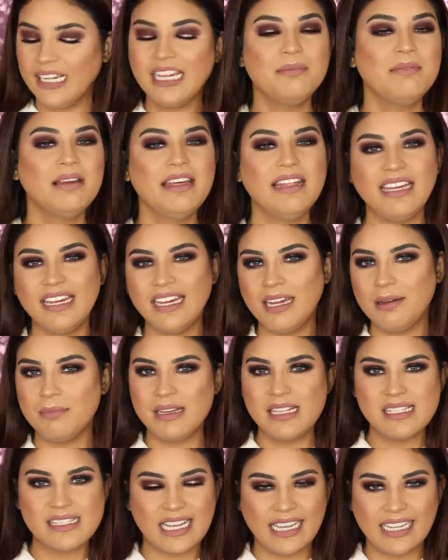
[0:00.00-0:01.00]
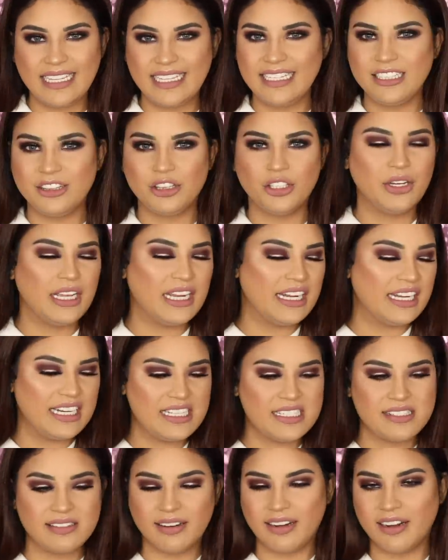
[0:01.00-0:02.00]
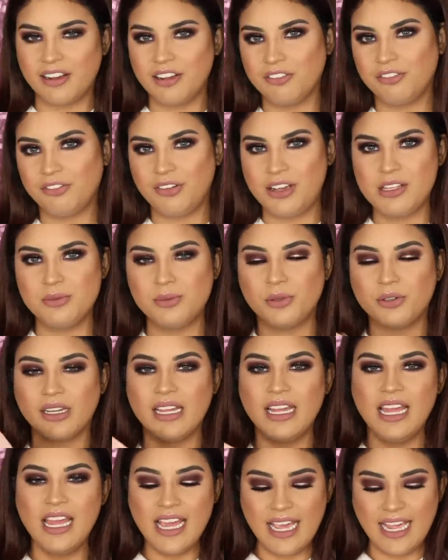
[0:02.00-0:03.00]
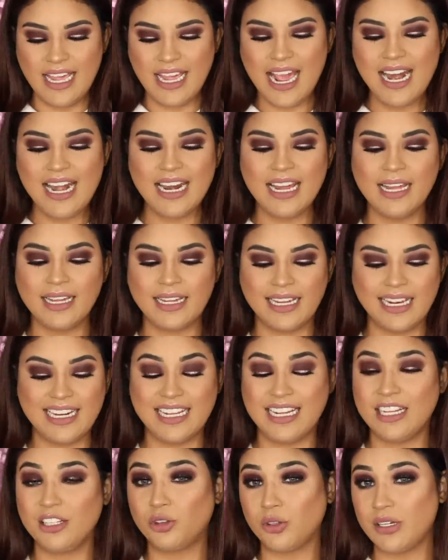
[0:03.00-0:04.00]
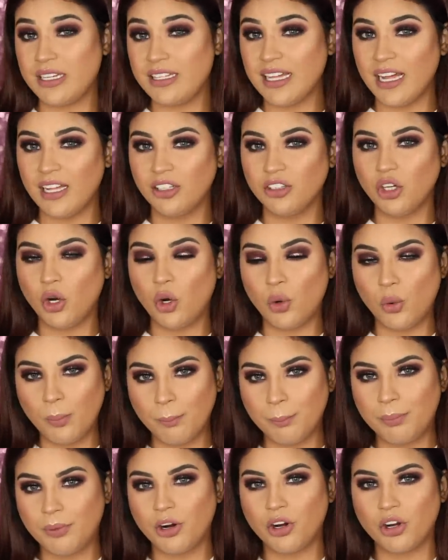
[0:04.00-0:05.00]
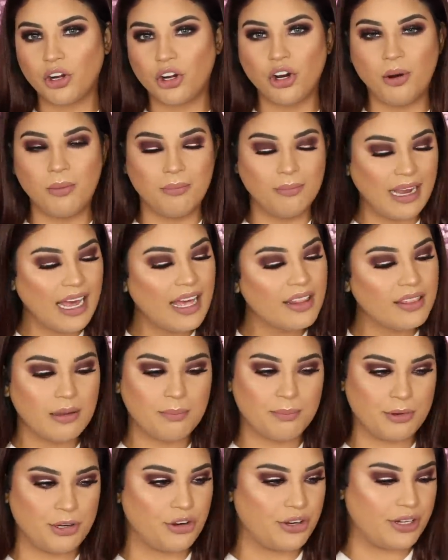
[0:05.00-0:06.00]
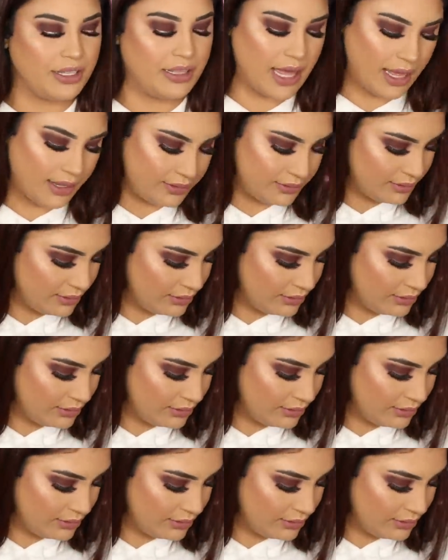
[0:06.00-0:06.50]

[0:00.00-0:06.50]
me dejen mensajitos en Instagram, en Facebook, es a las que les estoy dando un poco más de prioridad.